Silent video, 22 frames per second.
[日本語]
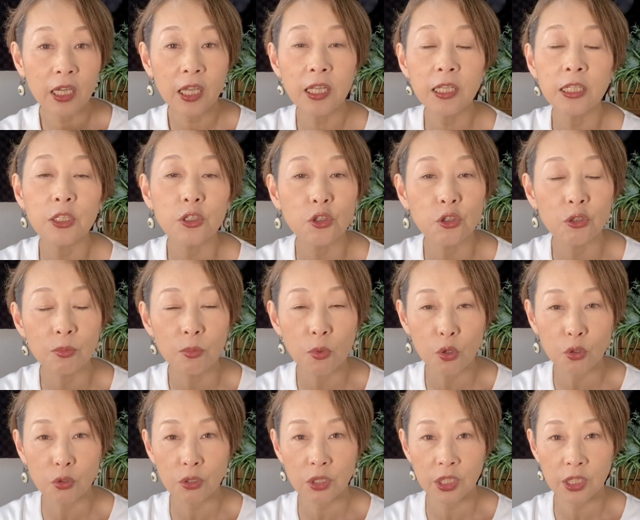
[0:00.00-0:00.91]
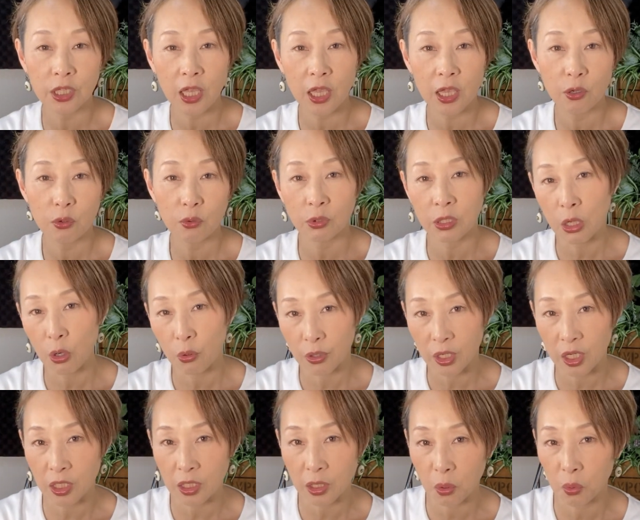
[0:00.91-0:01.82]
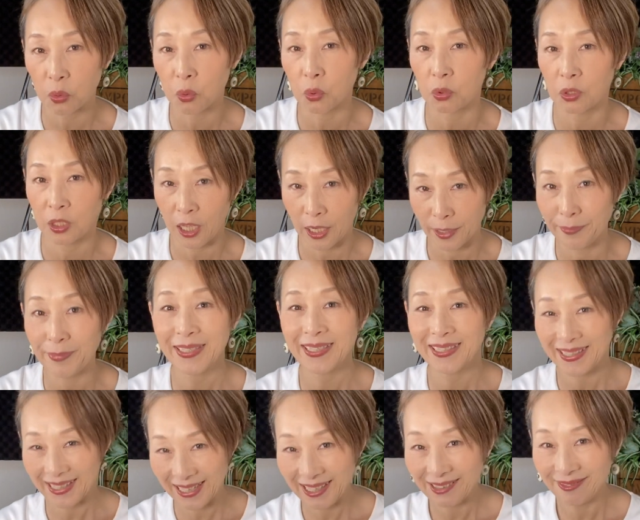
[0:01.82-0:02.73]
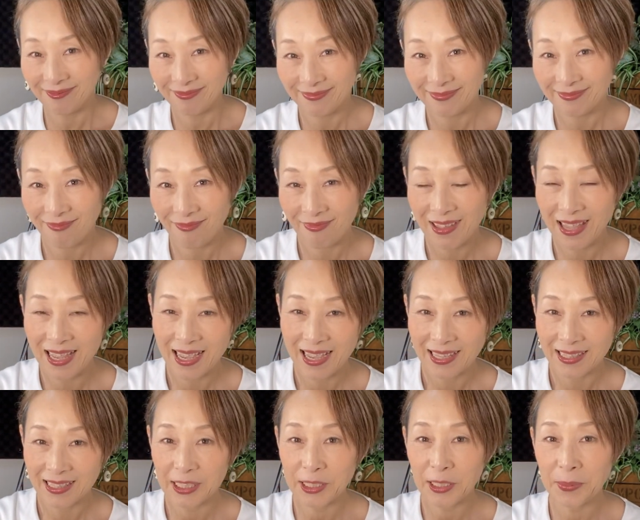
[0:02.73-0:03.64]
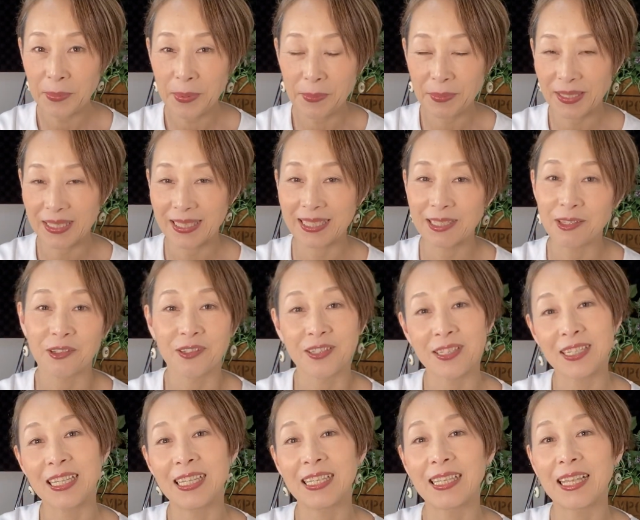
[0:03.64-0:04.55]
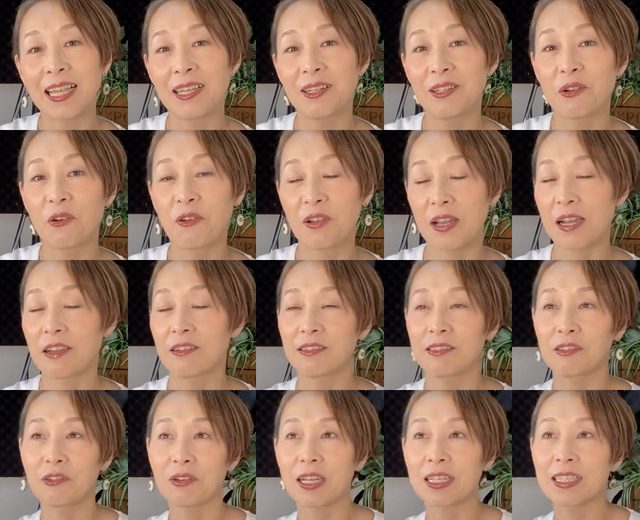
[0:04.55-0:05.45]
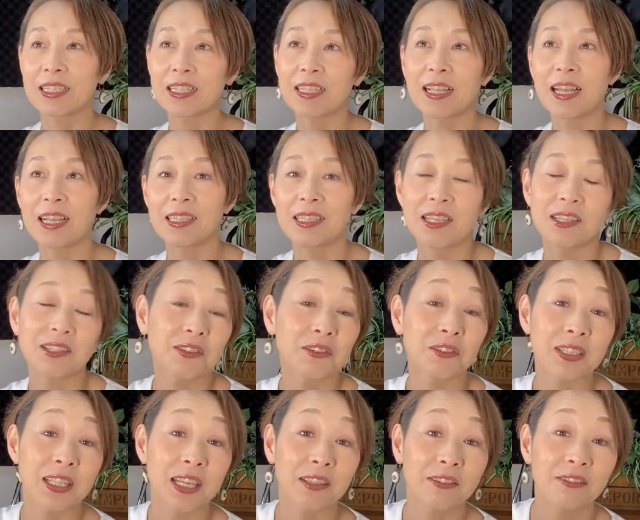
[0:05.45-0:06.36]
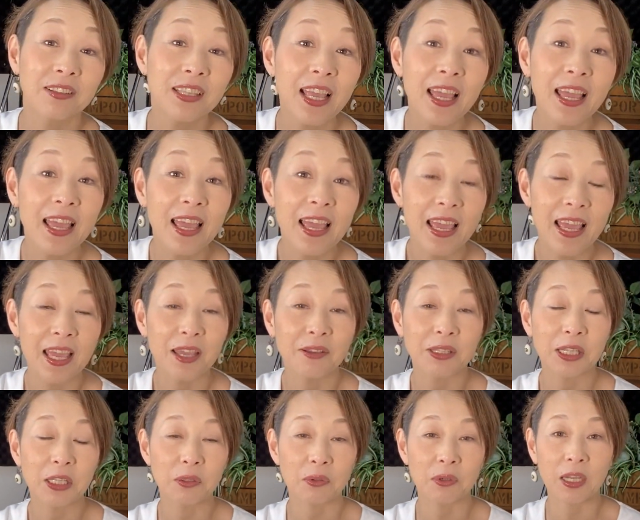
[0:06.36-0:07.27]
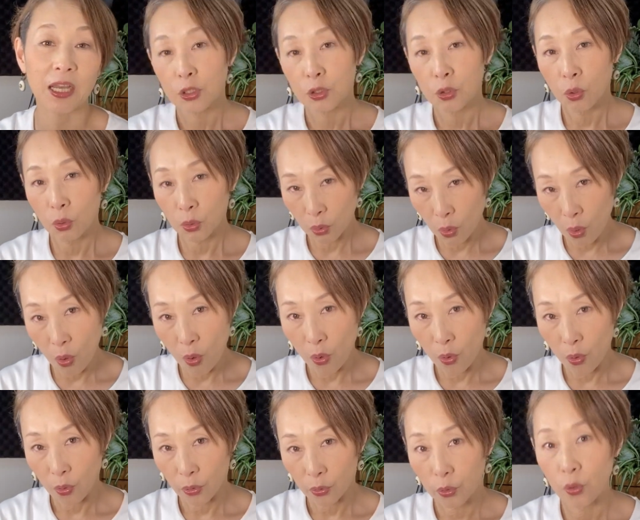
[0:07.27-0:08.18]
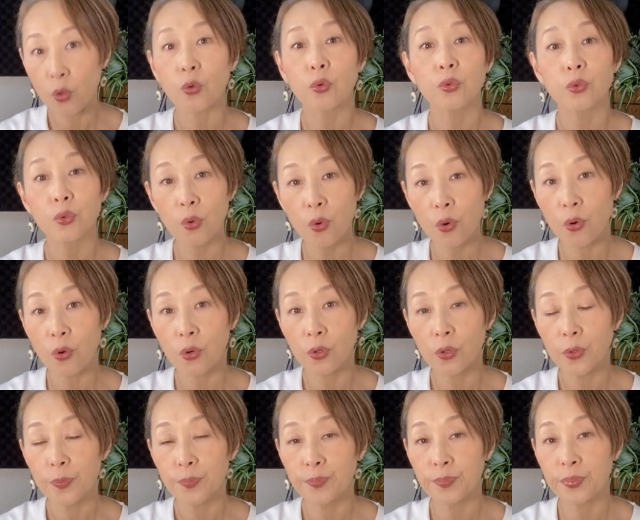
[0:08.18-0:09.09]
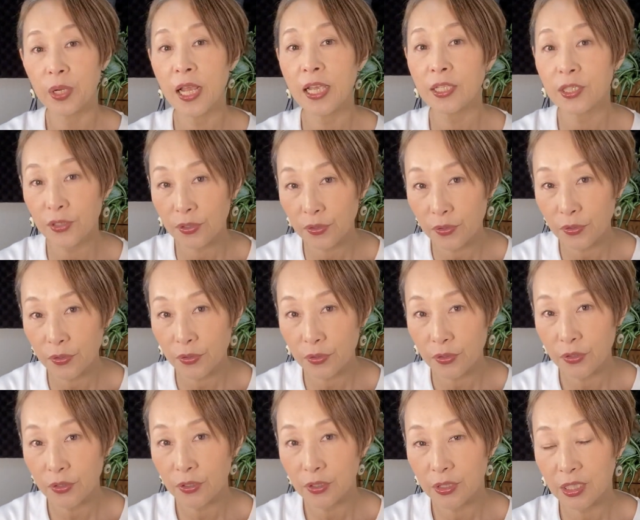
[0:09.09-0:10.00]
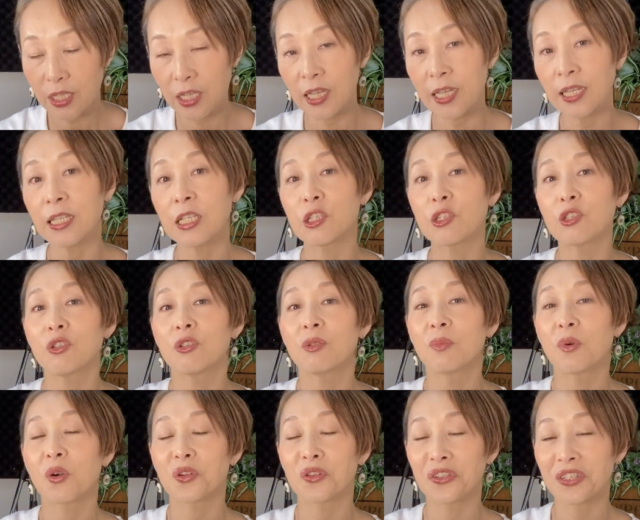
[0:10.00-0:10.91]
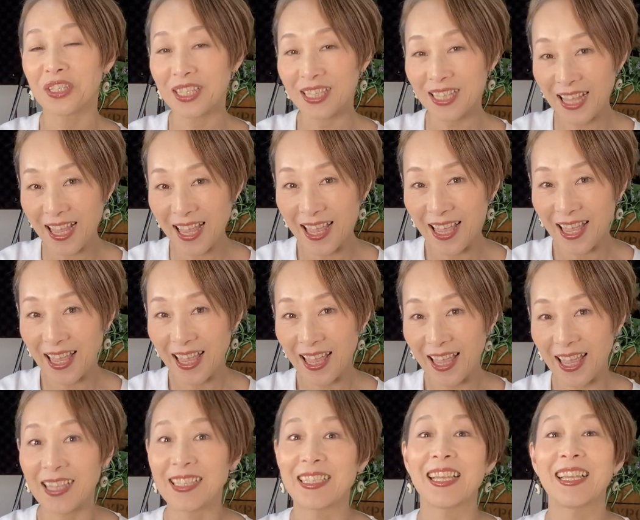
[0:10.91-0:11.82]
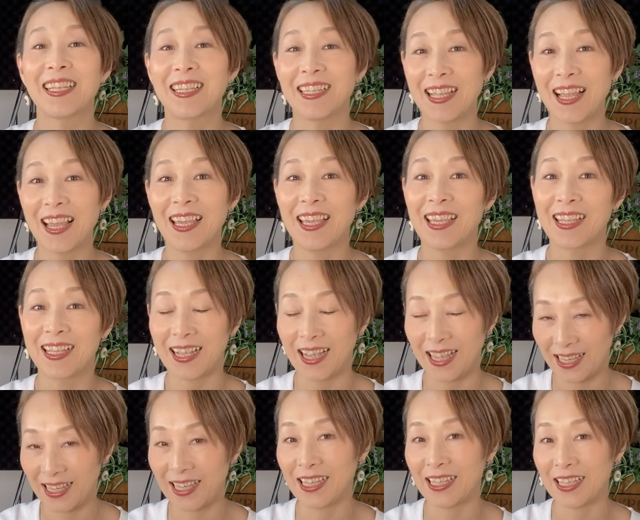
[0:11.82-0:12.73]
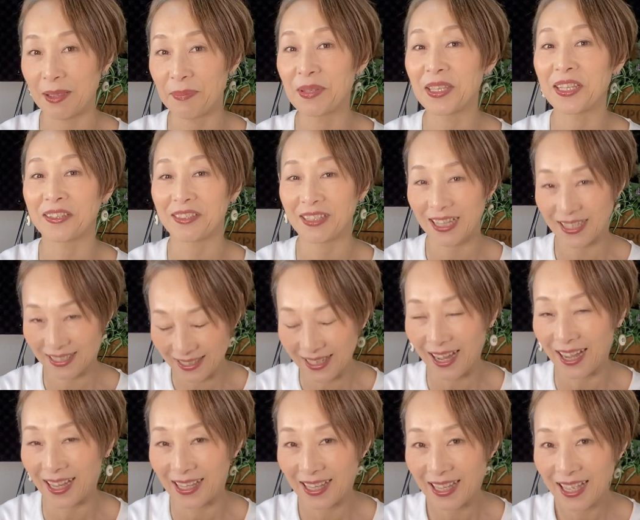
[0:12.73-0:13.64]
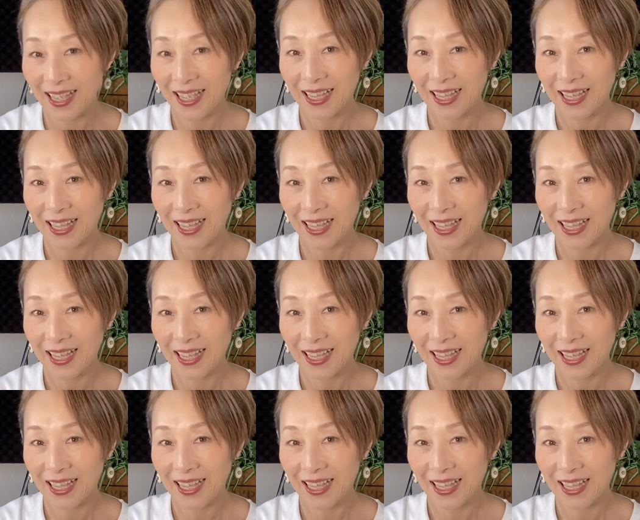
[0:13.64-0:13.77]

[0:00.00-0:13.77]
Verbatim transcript: けに注目して歌を聴いたことってありますか例えば、まあ、よく聴いている音楽とか好きなアーティストさんのね、歌とか、その曲のブレスだけに注目してぜひね、一回聞いてみてください。